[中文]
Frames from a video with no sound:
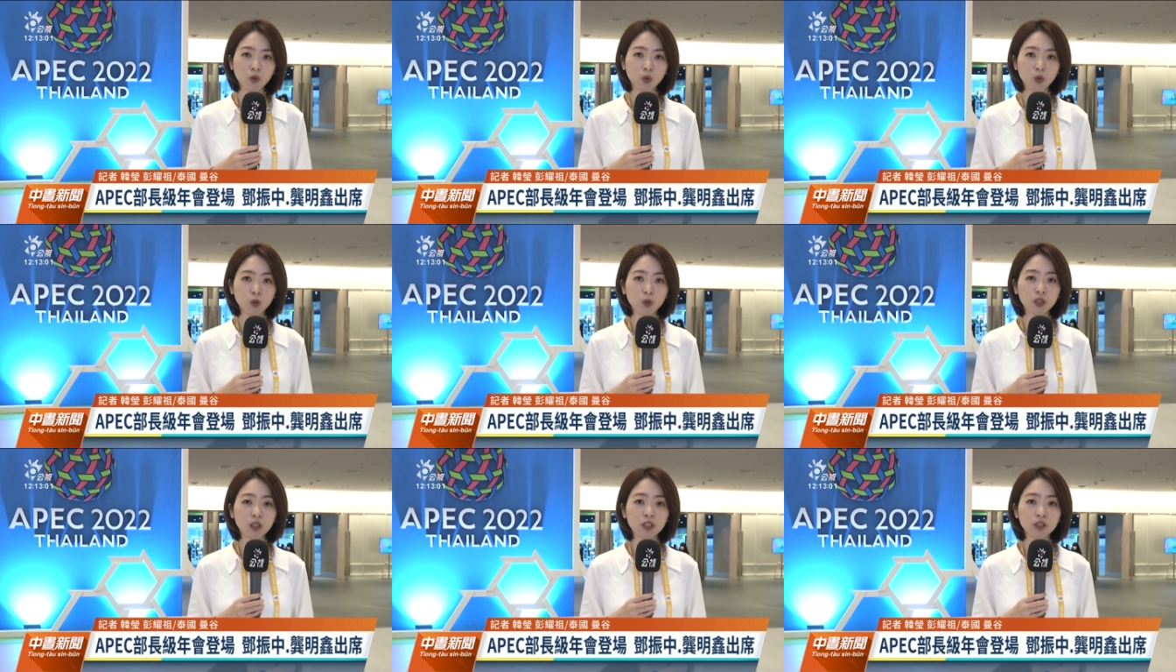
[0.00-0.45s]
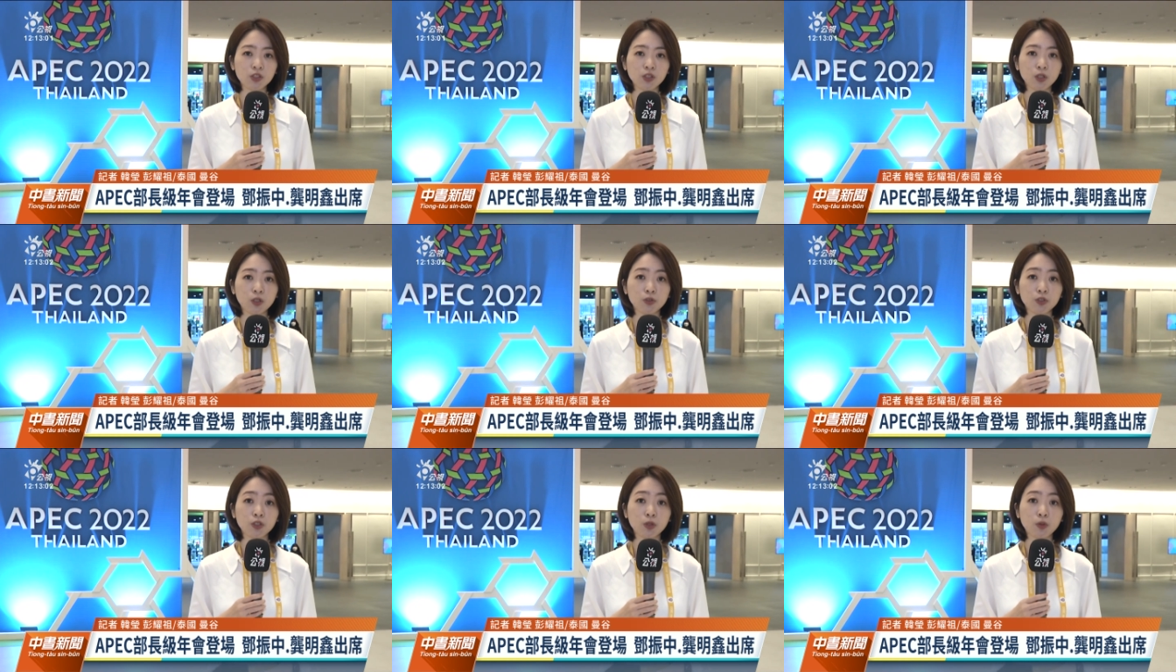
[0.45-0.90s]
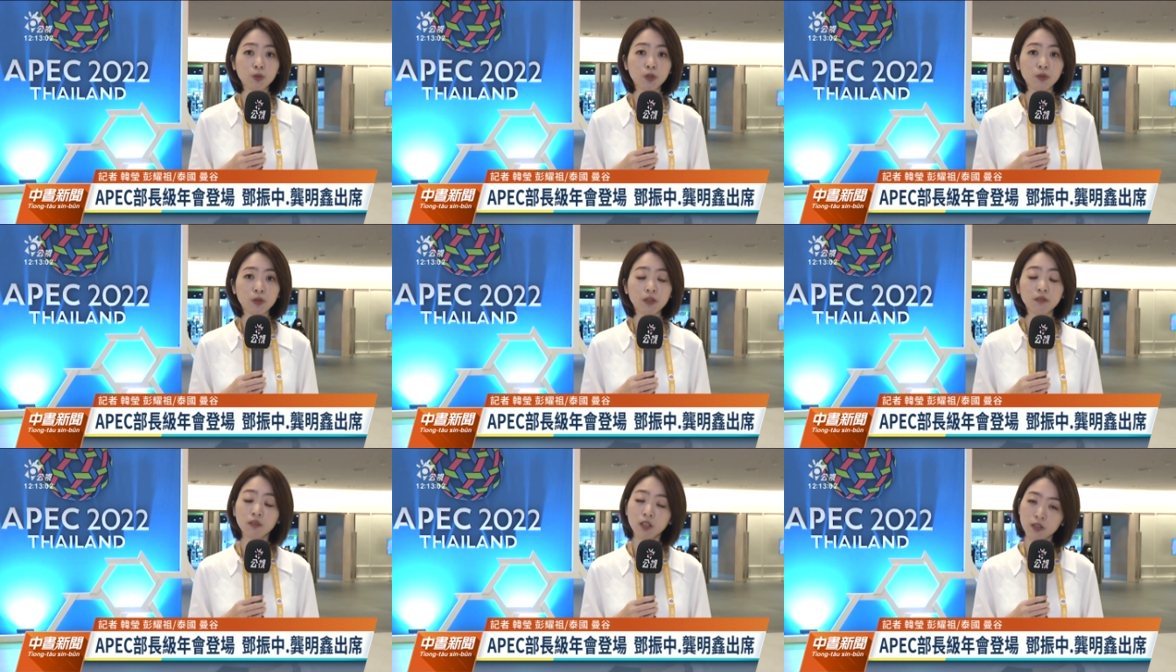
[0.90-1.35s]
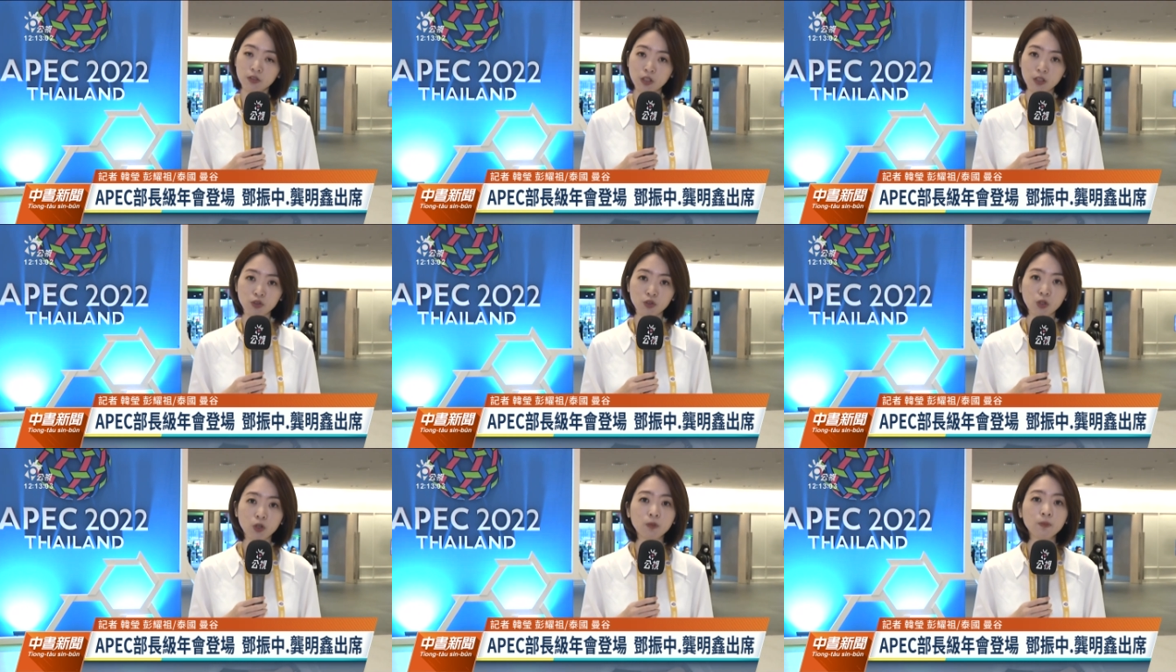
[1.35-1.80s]
我国呢是由政委员邓
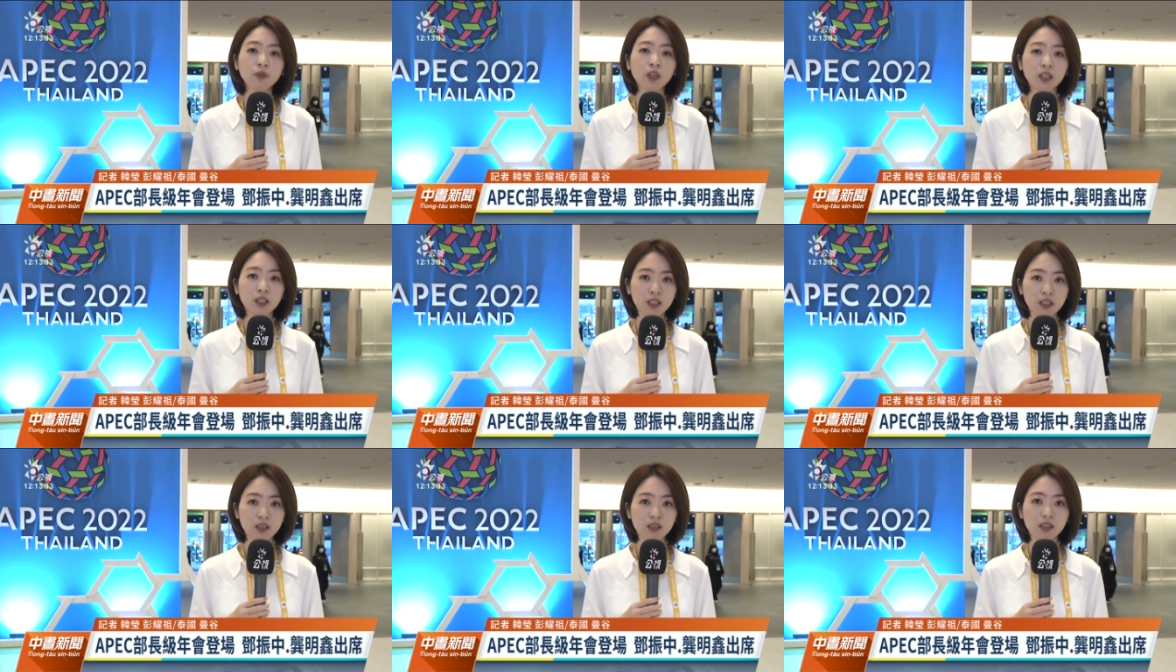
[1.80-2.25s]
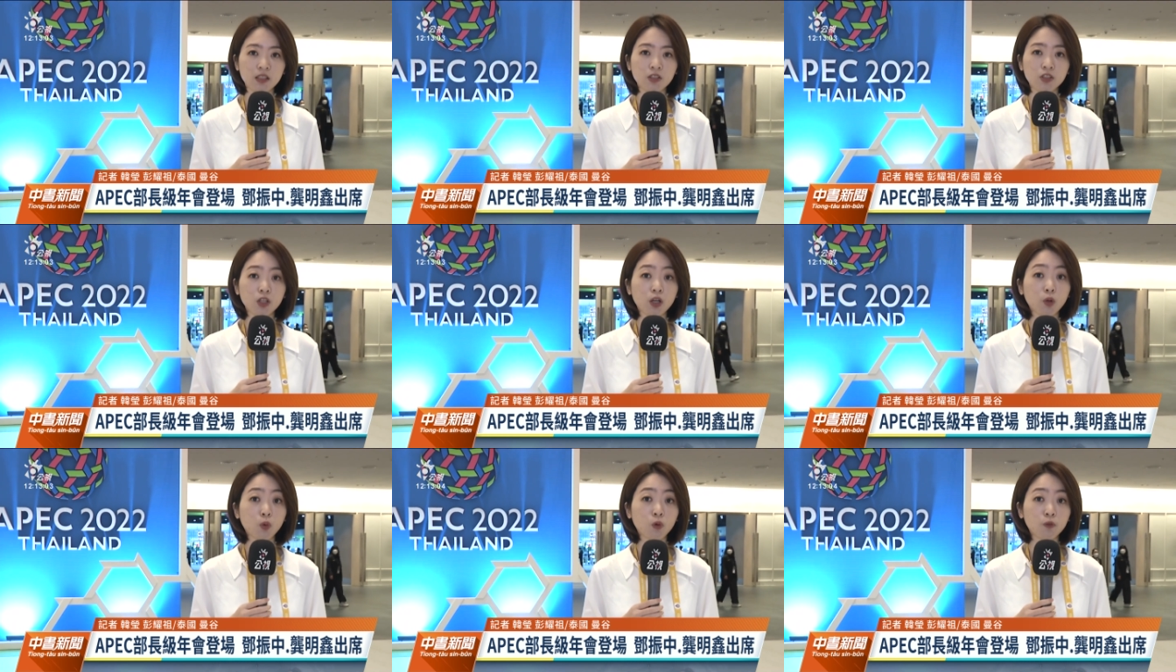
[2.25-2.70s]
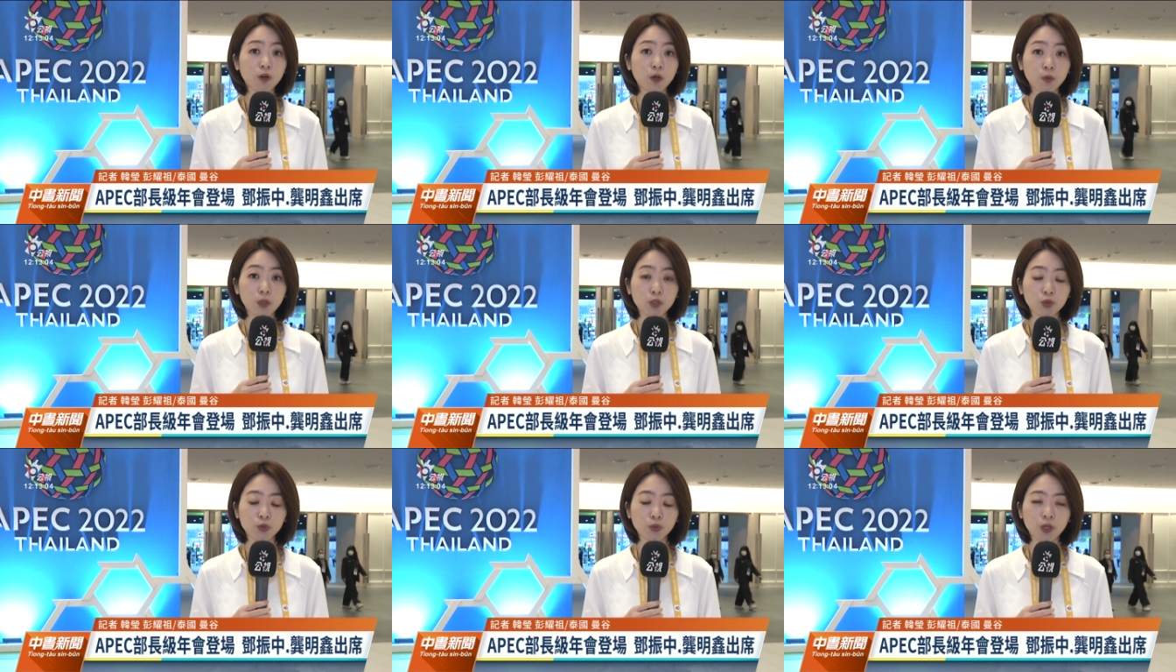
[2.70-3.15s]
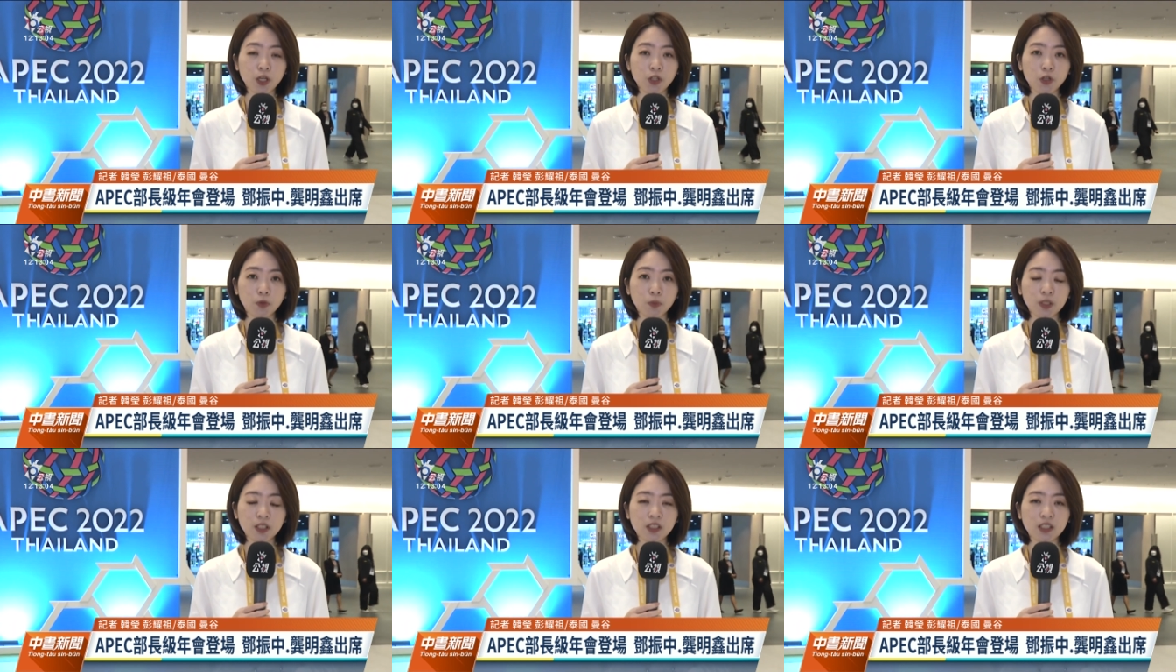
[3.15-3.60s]
振中以及这个国发会主委
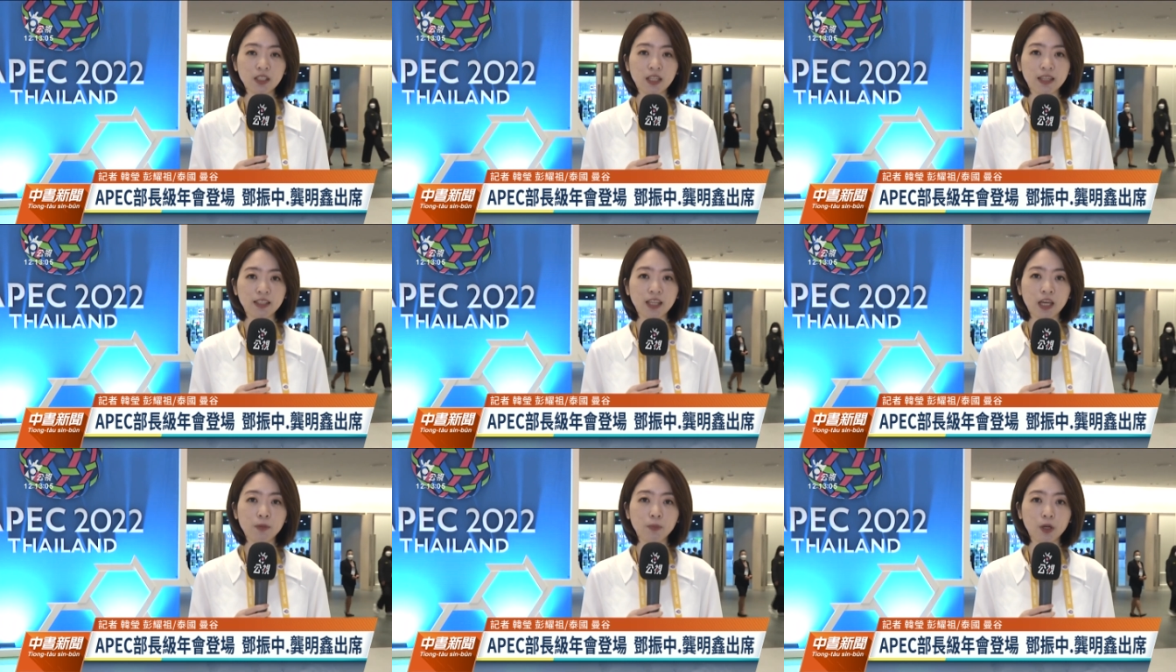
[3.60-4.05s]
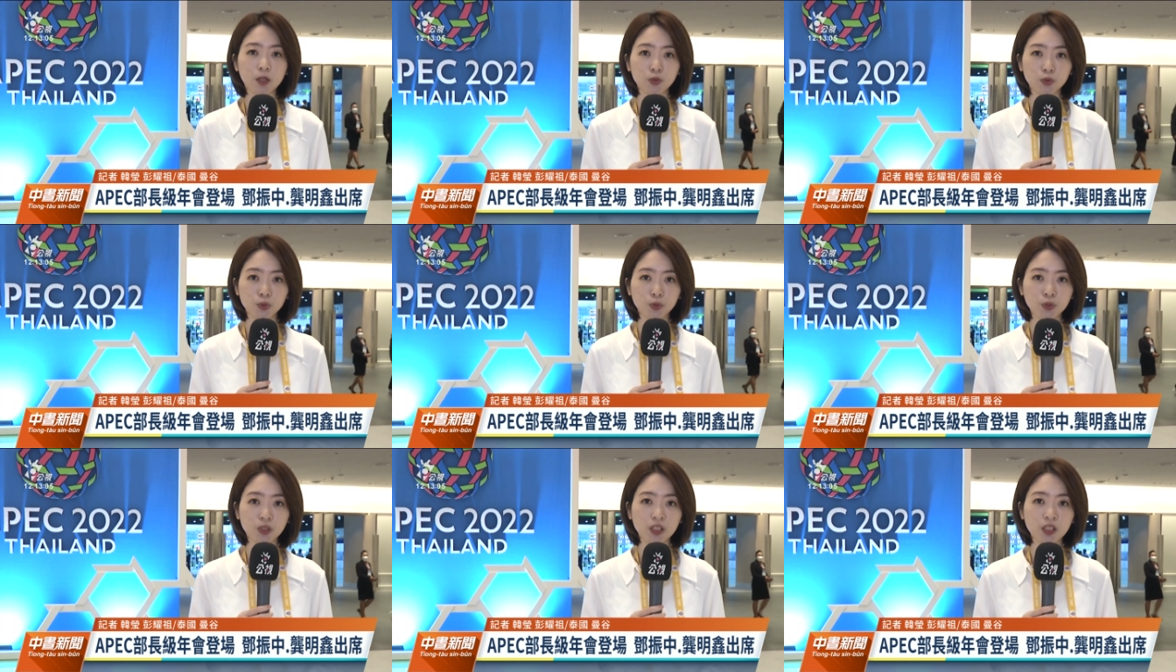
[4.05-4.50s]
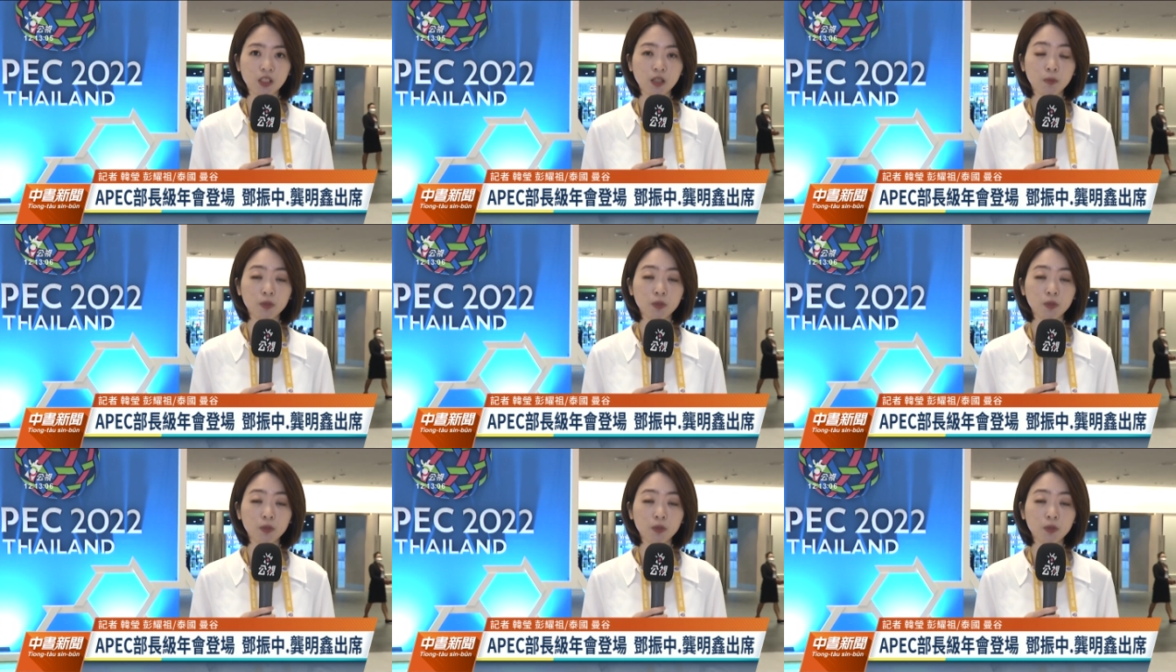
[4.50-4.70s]
龚明鑫来代表出席。